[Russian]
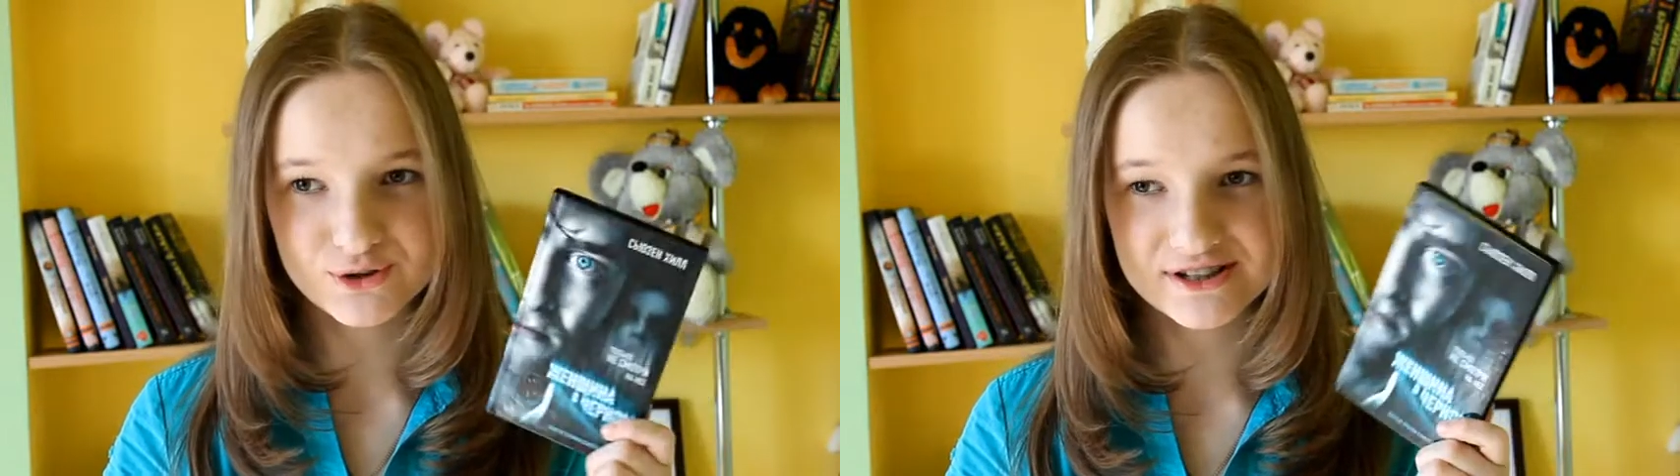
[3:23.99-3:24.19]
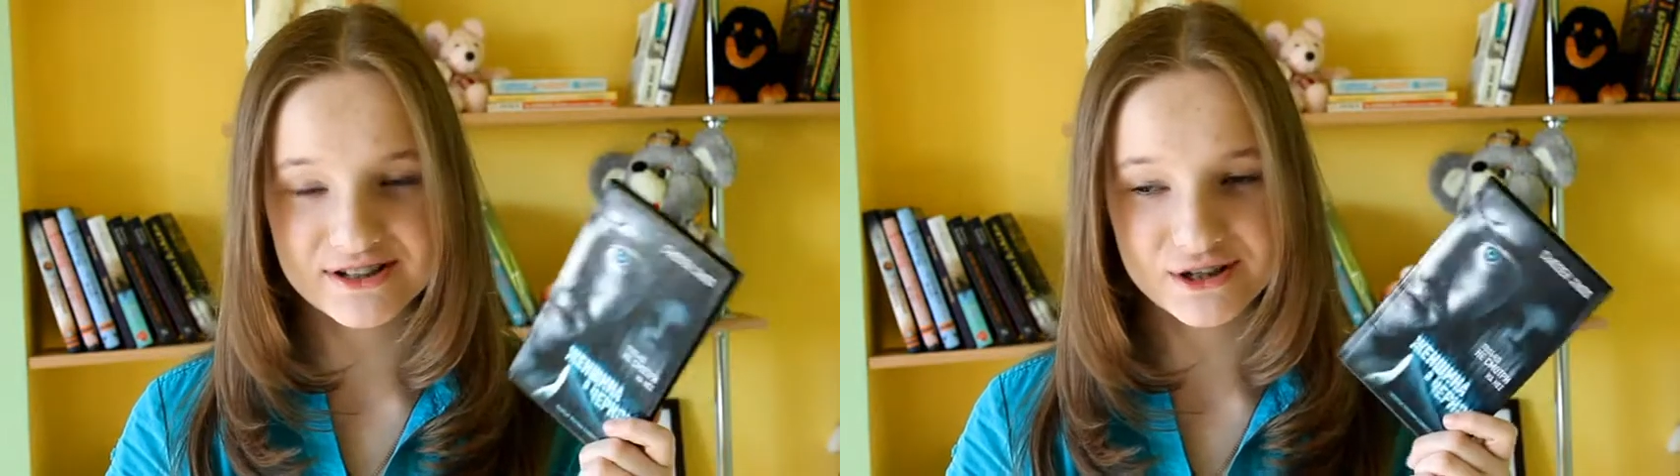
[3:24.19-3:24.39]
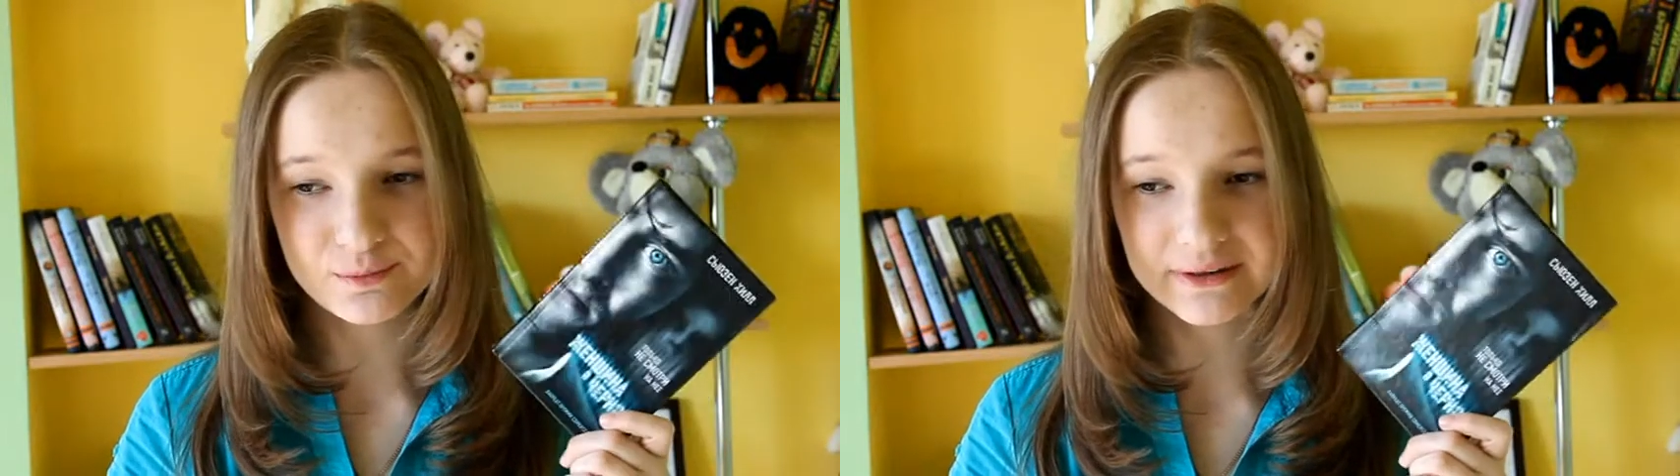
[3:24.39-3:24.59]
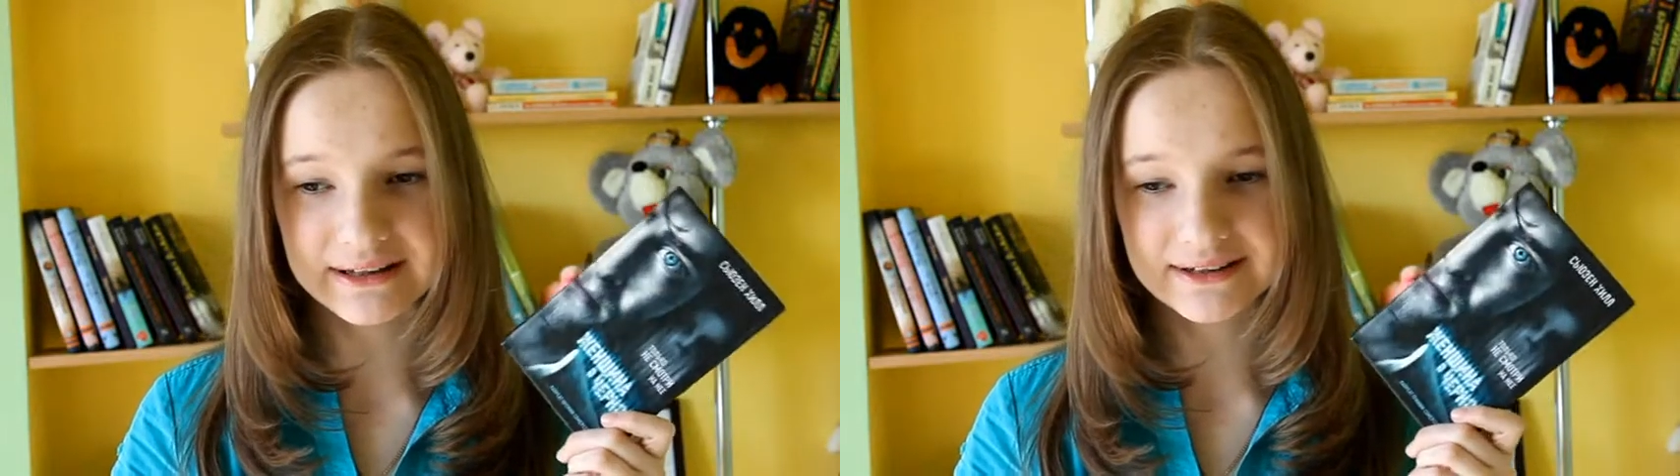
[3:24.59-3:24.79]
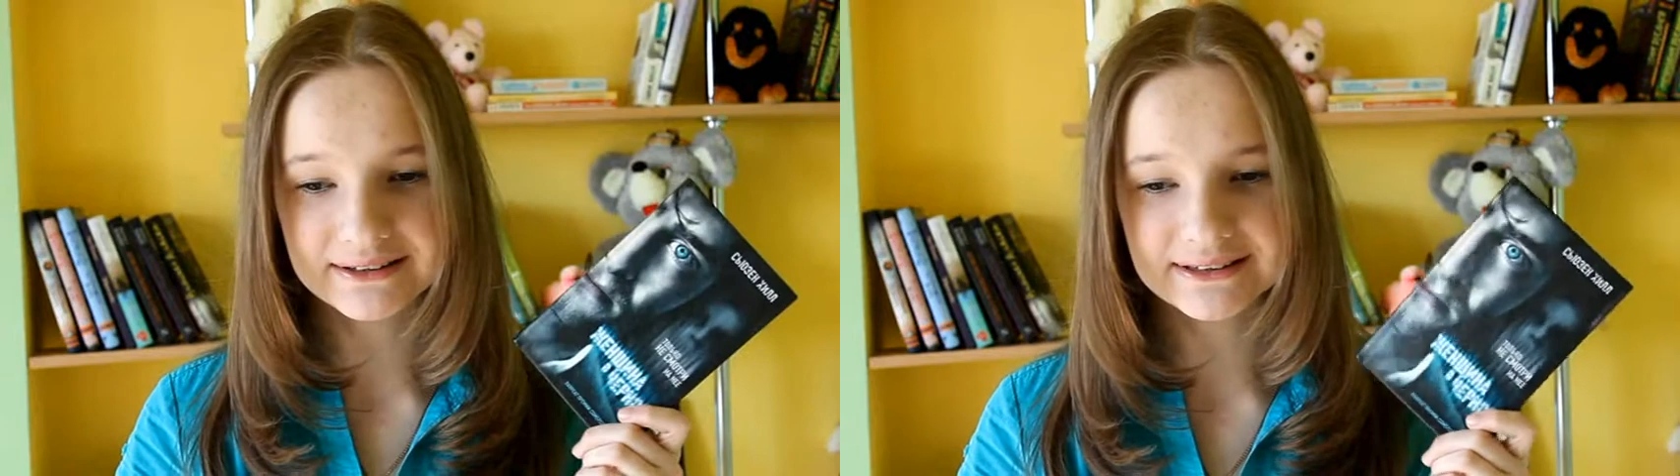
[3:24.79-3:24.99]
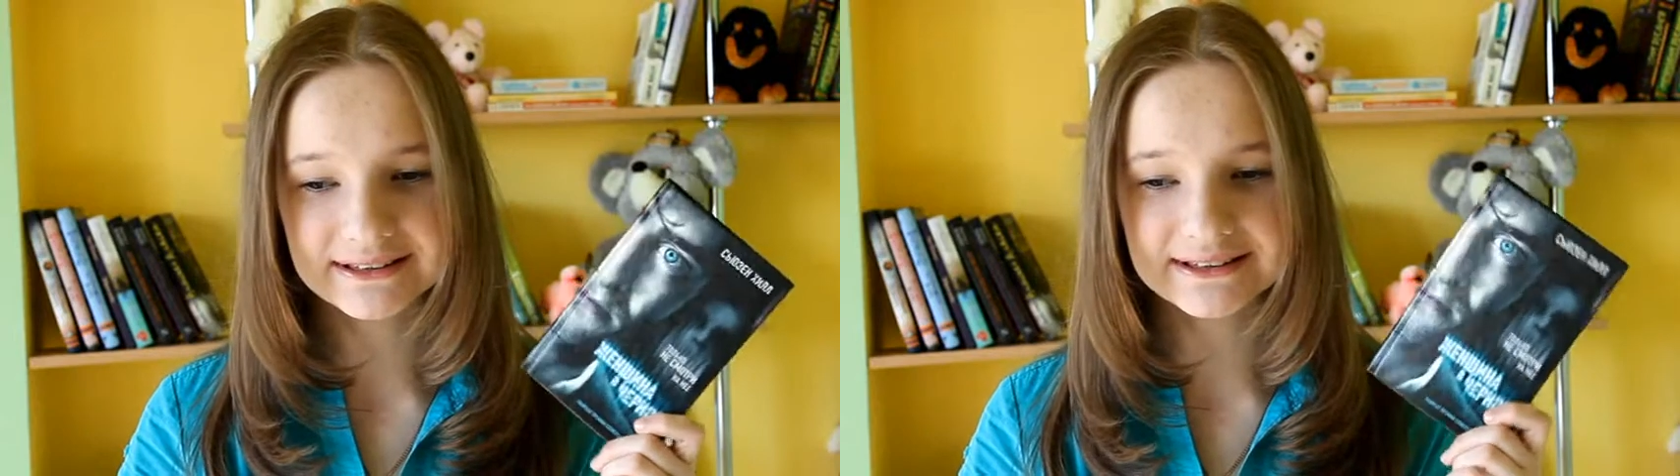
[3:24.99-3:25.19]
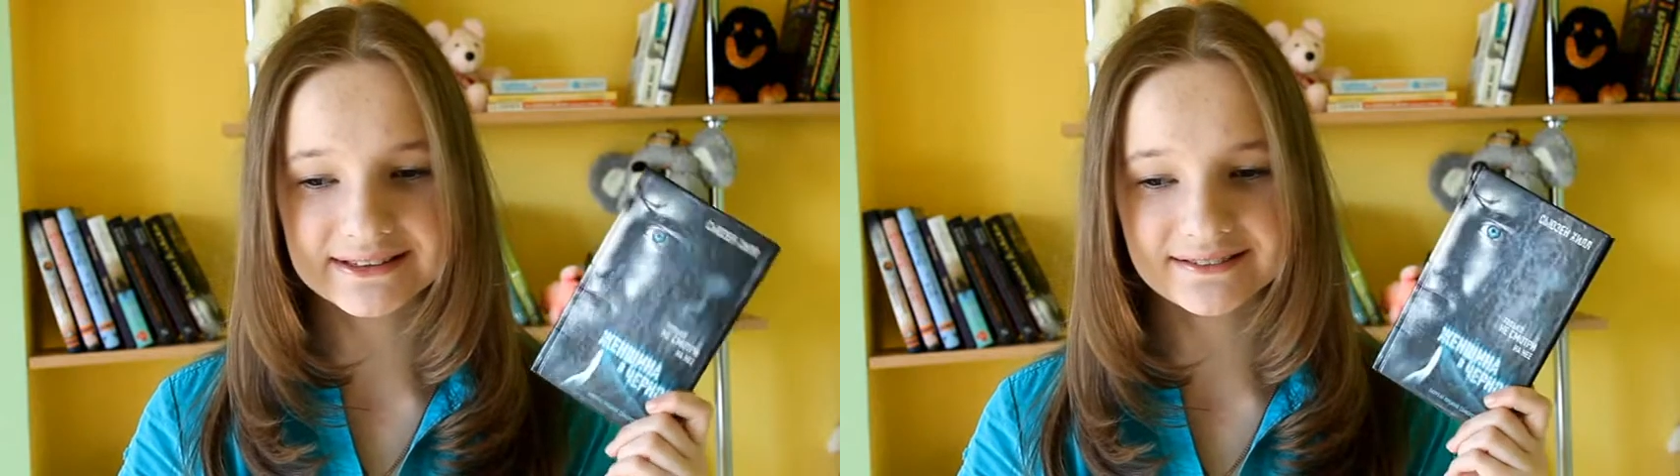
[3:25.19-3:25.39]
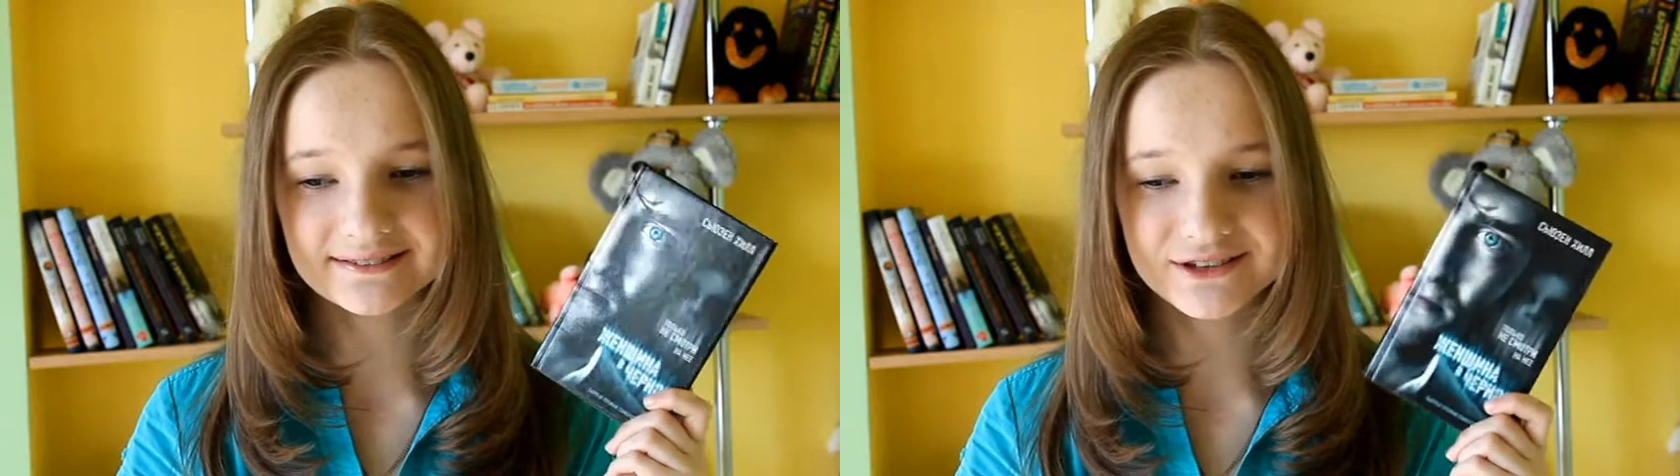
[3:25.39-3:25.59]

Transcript: сказать об этой книге.